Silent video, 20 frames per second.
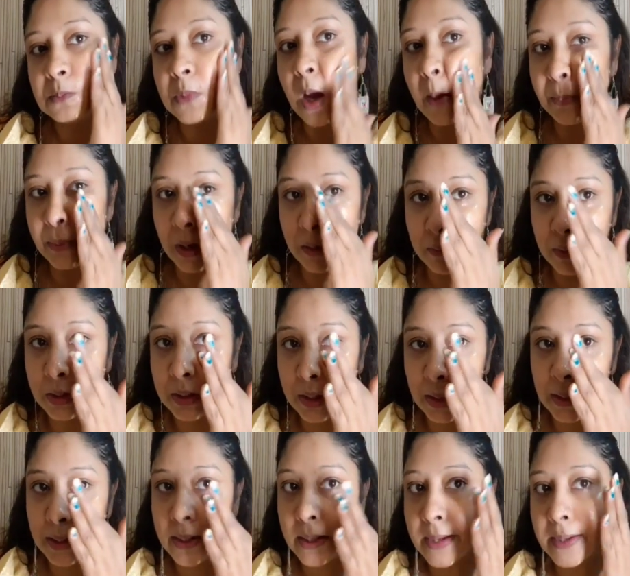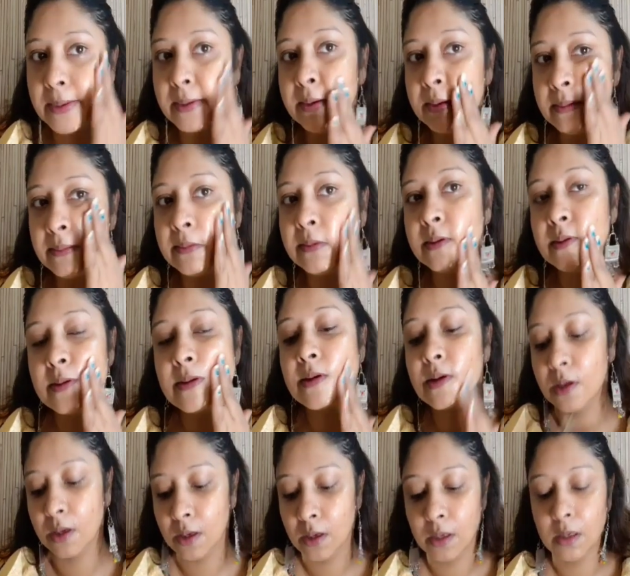आप कवर करिएगा
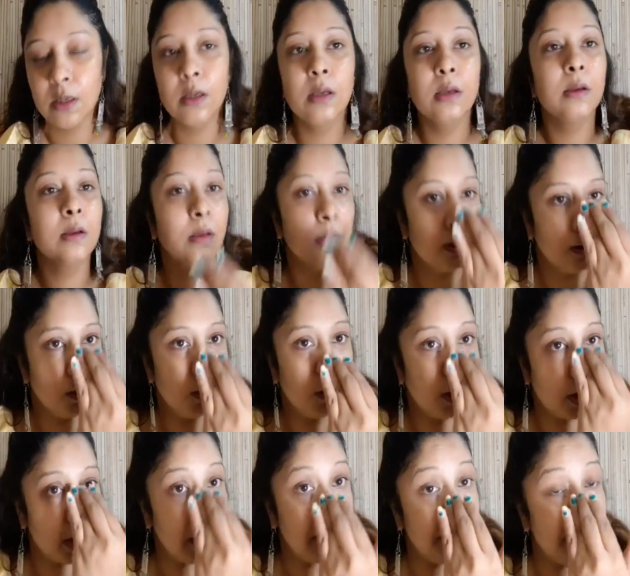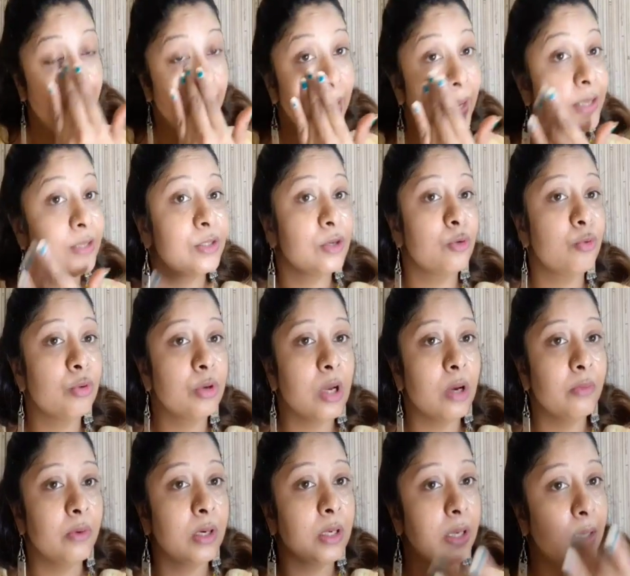और आप नेक जरूर
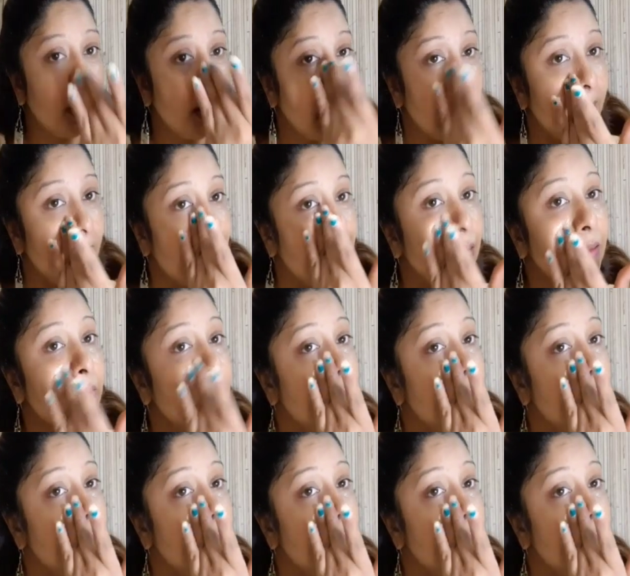कवर करिएगा